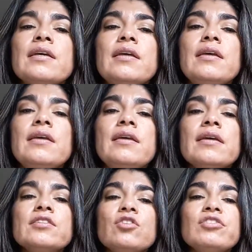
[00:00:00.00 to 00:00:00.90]

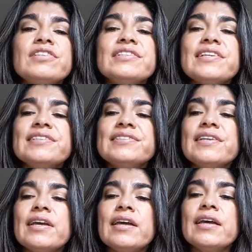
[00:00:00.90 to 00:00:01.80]
Y entonces
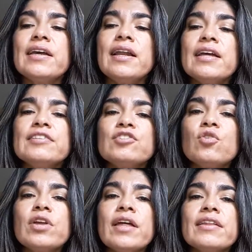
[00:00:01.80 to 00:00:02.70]
es eh, la
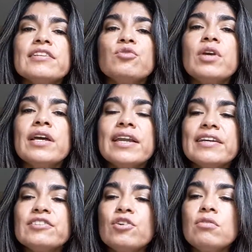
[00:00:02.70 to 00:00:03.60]
historia de su
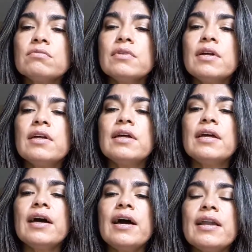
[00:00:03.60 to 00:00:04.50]
ingreso
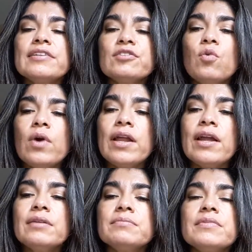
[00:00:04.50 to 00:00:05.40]
a la
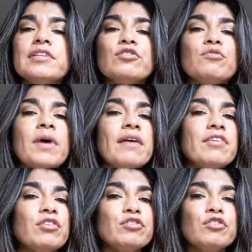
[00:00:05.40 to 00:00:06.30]
escuela, de sus
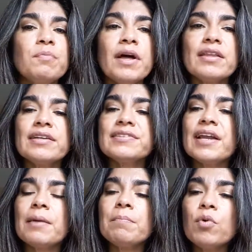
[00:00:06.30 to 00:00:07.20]
maravillosos padres,
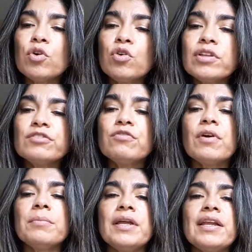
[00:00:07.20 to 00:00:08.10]
el apoyo de su
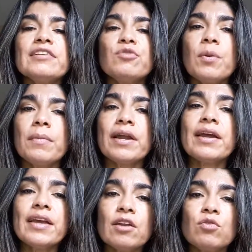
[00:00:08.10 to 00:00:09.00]
familia, su
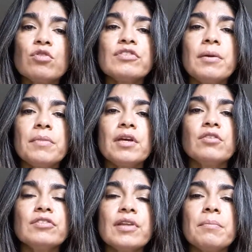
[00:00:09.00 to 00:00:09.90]
hermana y algunos
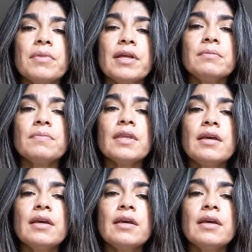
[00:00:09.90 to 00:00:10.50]
amigos también